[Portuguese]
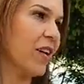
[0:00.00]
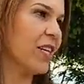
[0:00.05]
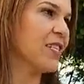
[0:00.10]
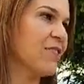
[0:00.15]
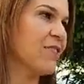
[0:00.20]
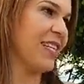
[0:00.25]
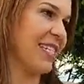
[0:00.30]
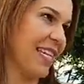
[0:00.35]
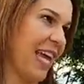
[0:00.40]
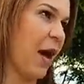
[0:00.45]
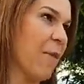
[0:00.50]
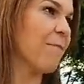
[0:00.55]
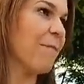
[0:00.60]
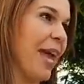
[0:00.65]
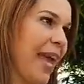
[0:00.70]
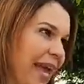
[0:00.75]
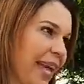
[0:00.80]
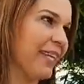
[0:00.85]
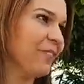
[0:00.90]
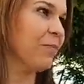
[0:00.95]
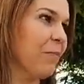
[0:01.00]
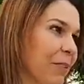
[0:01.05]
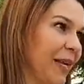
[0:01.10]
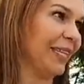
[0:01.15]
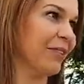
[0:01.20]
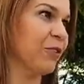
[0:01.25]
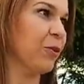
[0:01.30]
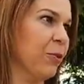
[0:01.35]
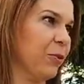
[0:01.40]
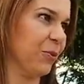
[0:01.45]
e vai ser aberto para
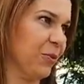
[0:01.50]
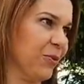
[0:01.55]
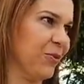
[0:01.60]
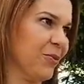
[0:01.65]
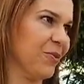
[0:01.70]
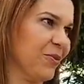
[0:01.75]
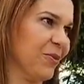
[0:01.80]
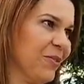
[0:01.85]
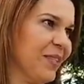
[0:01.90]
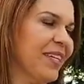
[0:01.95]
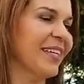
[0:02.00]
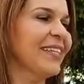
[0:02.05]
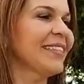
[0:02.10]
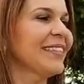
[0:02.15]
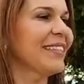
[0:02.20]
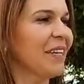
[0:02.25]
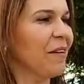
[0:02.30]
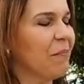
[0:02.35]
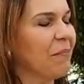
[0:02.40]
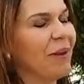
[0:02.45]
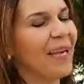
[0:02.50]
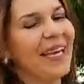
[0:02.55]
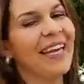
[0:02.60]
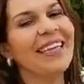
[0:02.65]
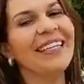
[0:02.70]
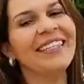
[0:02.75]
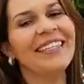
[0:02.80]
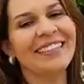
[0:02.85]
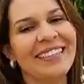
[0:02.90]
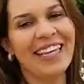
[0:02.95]
todos. Também
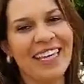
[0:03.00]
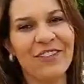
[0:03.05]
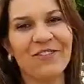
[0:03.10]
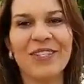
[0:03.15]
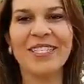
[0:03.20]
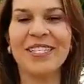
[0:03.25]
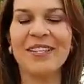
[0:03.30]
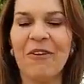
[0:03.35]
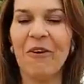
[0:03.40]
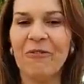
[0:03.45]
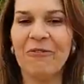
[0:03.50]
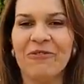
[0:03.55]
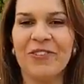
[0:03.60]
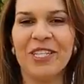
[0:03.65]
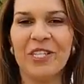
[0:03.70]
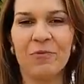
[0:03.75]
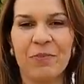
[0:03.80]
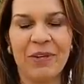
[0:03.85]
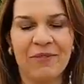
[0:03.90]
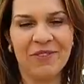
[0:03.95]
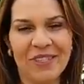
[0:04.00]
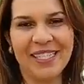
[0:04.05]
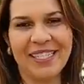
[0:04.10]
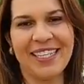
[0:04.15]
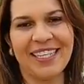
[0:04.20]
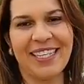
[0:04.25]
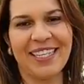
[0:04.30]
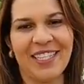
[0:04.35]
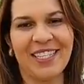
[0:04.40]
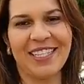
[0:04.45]
deixo esse convite para vocês
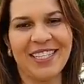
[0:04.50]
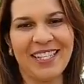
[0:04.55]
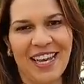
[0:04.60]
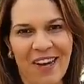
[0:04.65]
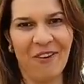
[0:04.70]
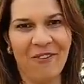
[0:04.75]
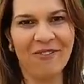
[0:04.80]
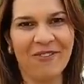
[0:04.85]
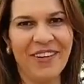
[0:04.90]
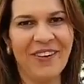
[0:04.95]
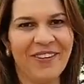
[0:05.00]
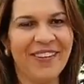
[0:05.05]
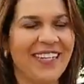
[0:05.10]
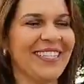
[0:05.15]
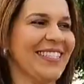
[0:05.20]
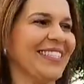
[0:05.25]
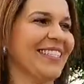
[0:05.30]
às 19 horas